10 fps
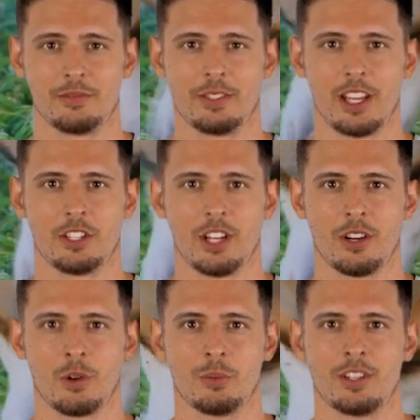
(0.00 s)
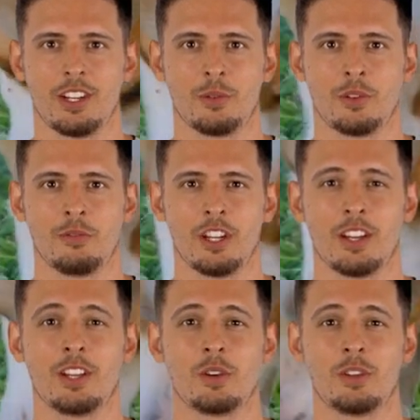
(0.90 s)
crescendo possiamo
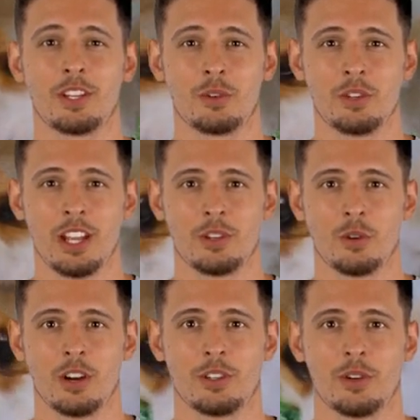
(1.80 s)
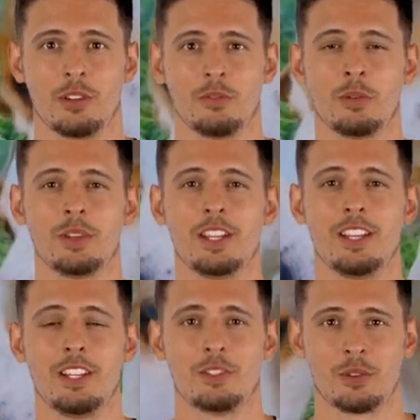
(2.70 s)
offrire contenuti ancora più
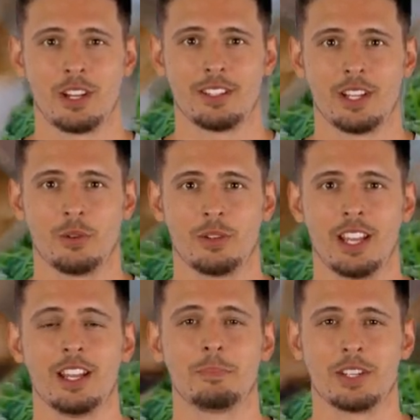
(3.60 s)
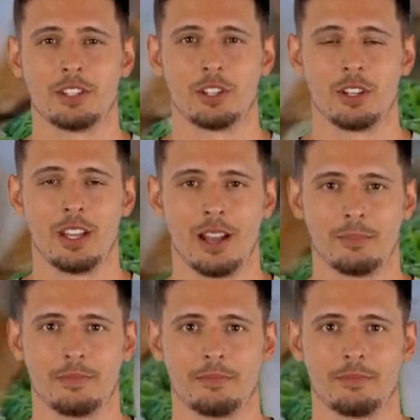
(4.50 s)
informativi sulla salute e la medicina.